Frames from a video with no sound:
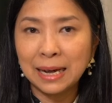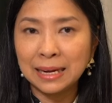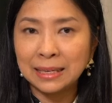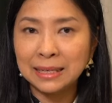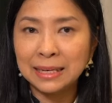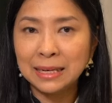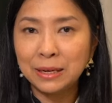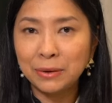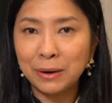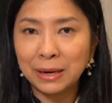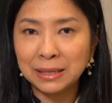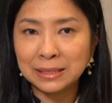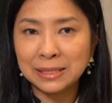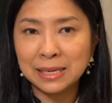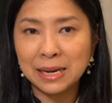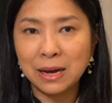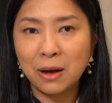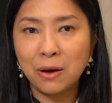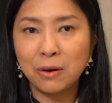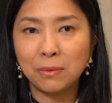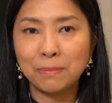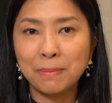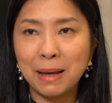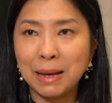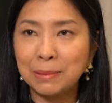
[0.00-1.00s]
ลายที่เราอาจจะอ
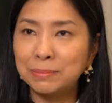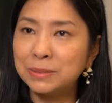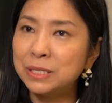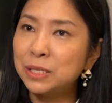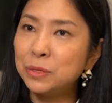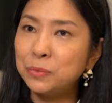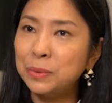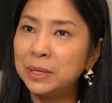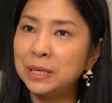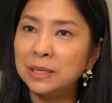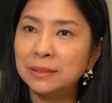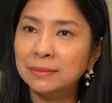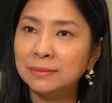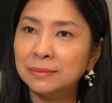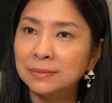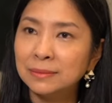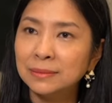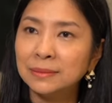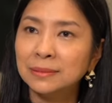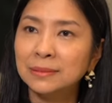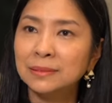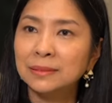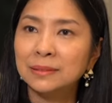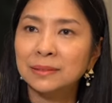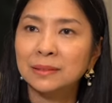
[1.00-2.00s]
อกแบบชีวิต
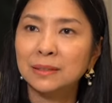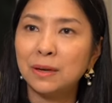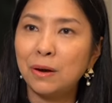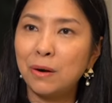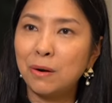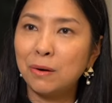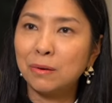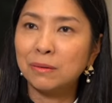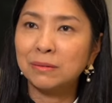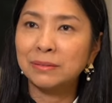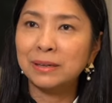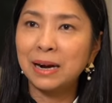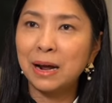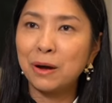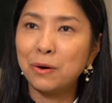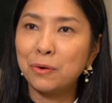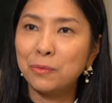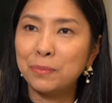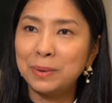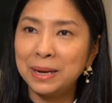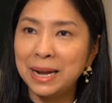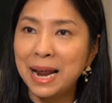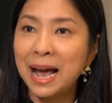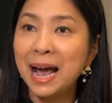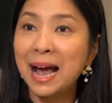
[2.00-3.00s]
ของเรา
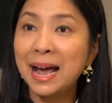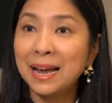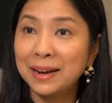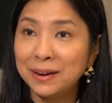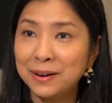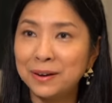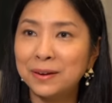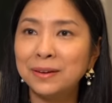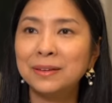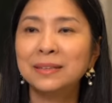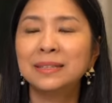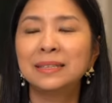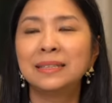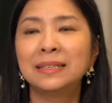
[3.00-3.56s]
ไม่ได้เนาะ